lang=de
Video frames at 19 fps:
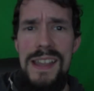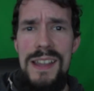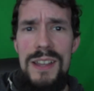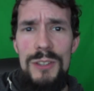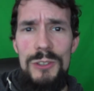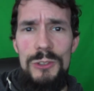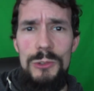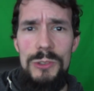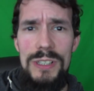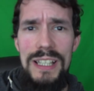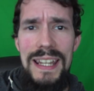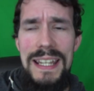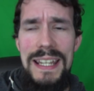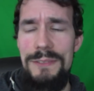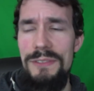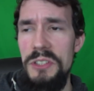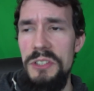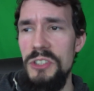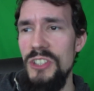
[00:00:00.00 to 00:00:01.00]
So, kleiner
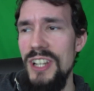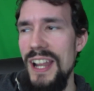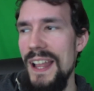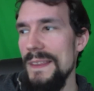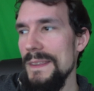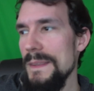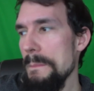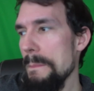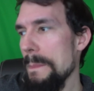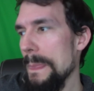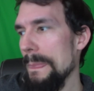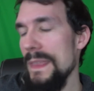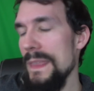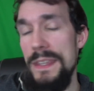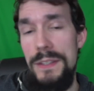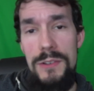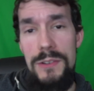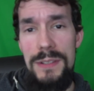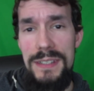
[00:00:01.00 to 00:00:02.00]
Zwischenstand.
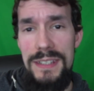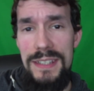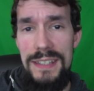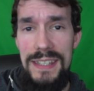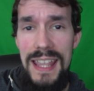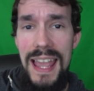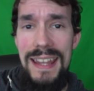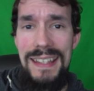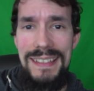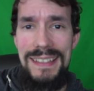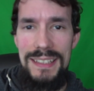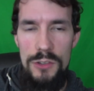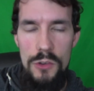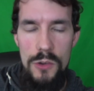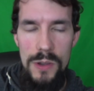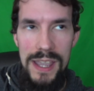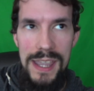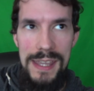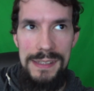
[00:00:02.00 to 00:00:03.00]
Ich konnte jetzt einiges
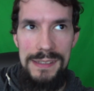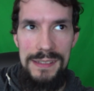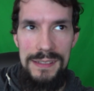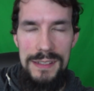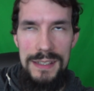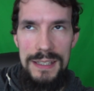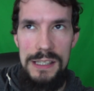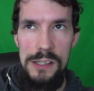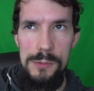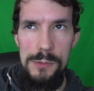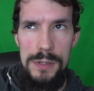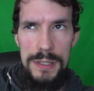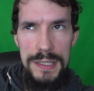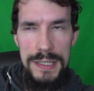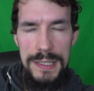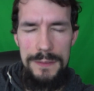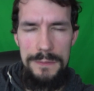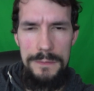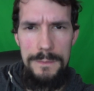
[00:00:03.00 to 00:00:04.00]
noch retten. Ich glaube,
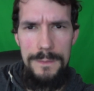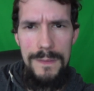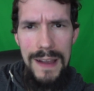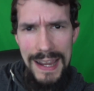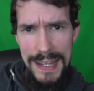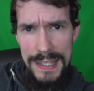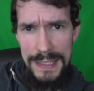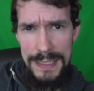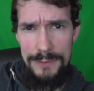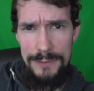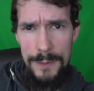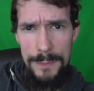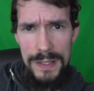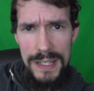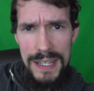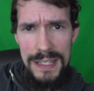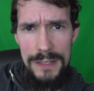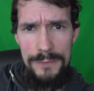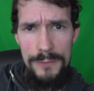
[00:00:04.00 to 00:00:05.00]
zwei Scrap
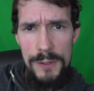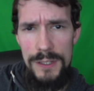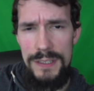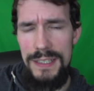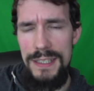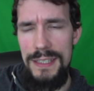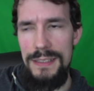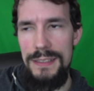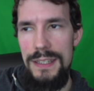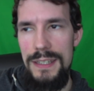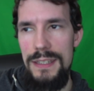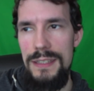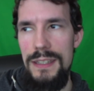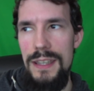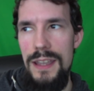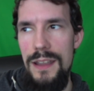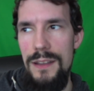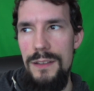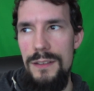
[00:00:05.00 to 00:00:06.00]
Mechanic Folgen gingen
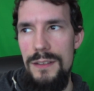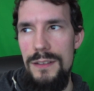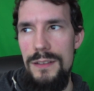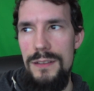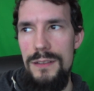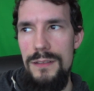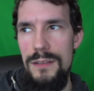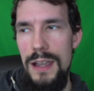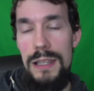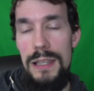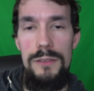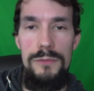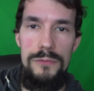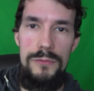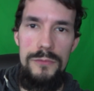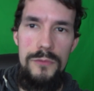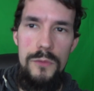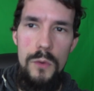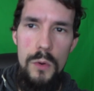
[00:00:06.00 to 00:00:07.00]
nicht. Äh, alle
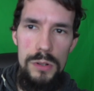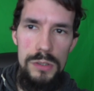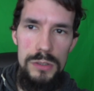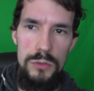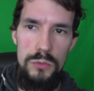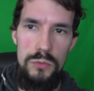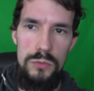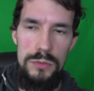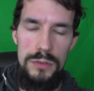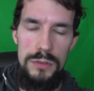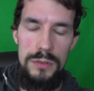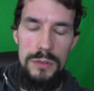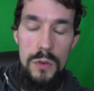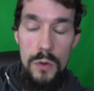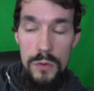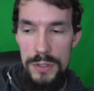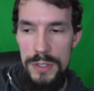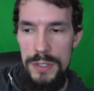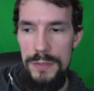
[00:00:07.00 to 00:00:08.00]

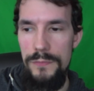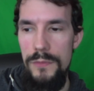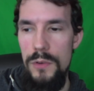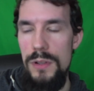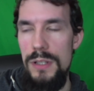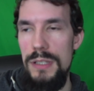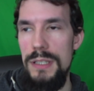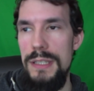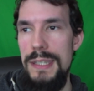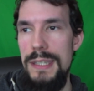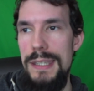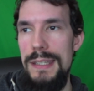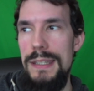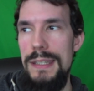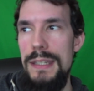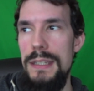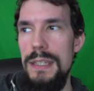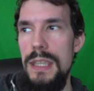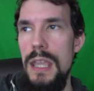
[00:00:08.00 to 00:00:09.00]
Neutz Folgen gehen
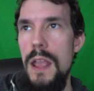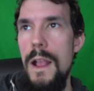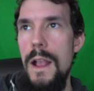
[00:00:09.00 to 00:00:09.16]
nicht.